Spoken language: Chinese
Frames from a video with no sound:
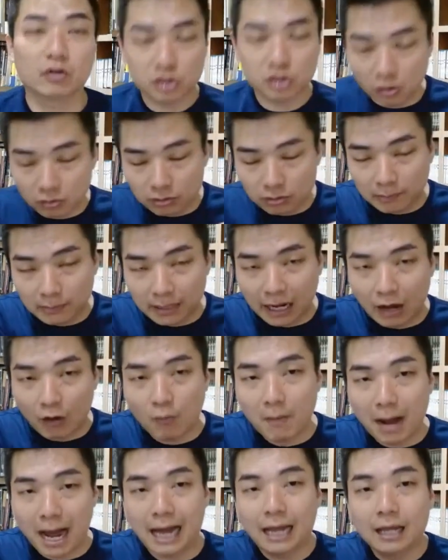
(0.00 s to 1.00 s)
哦，从
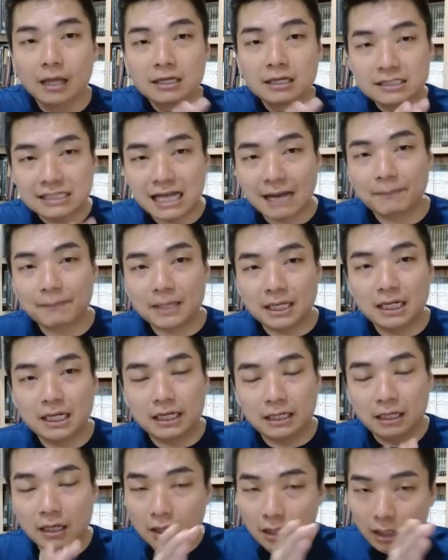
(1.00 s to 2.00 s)
老马、沙比
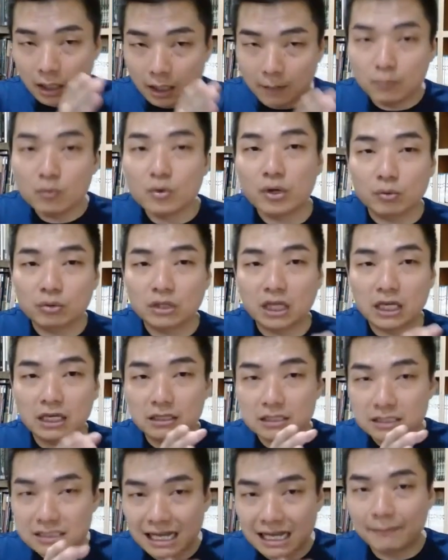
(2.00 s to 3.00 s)
里、呃穆尤
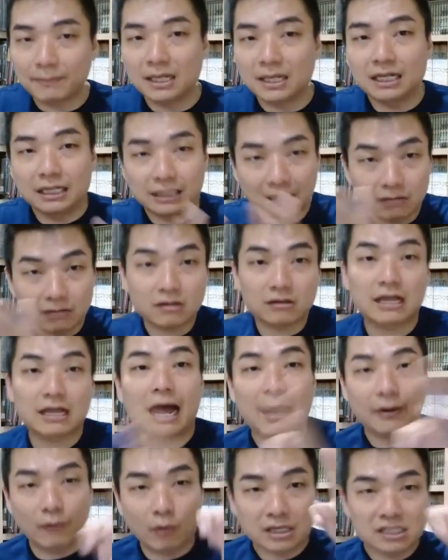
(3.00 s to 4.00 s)
丁、沙比里，到现
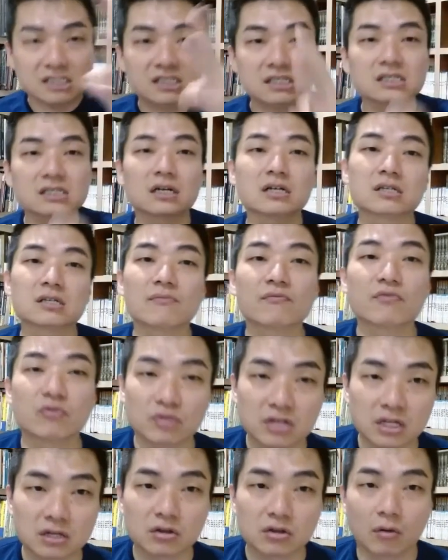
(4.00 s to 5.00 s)
在下安华，四个政
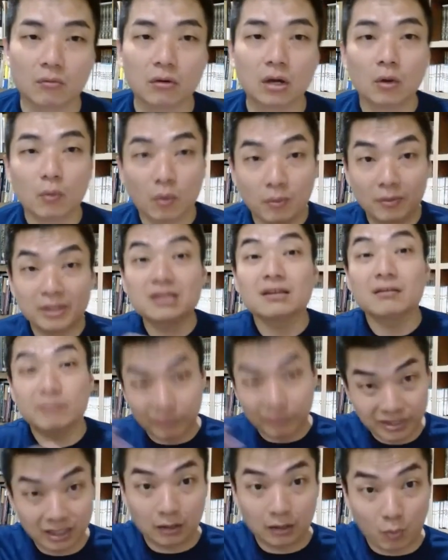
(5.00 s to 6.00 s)
府经手，我们
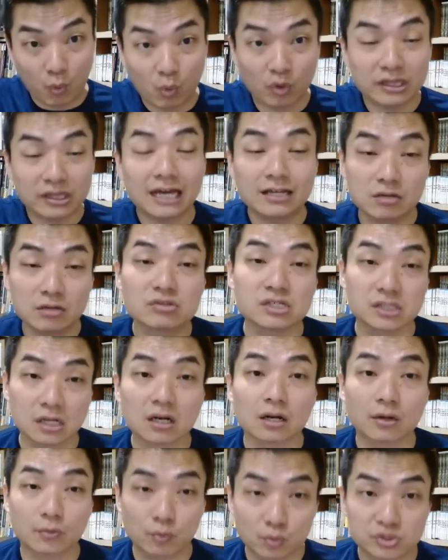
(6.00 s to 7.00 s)
的国债就
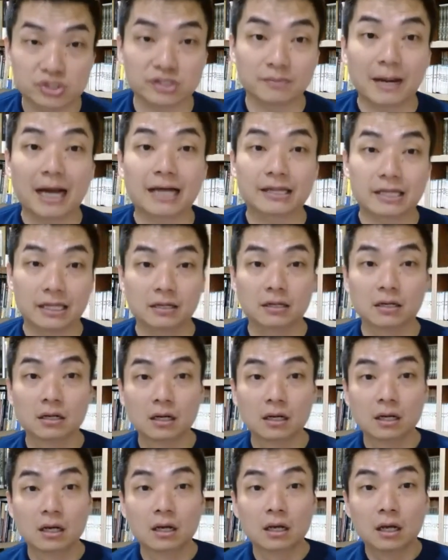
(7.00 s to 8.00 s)
升了五十八千。
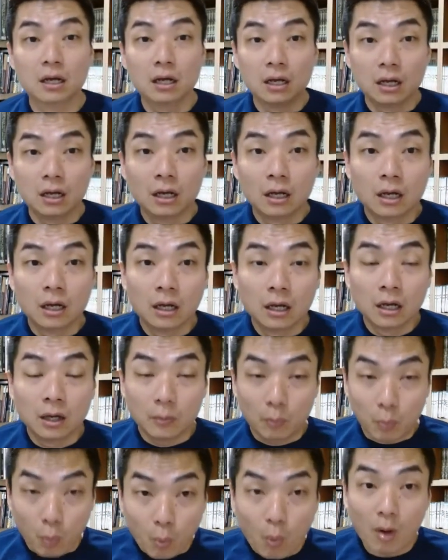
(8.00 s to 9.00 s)

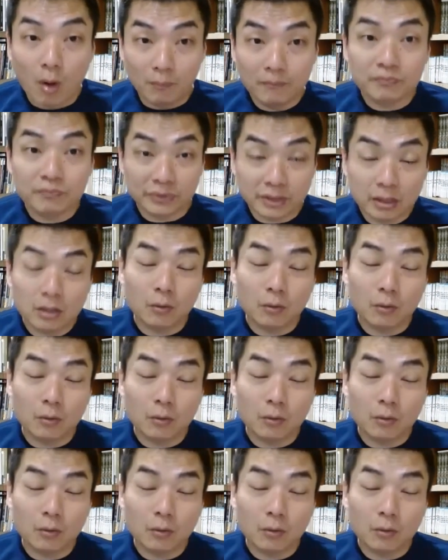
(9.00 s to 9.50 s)
我，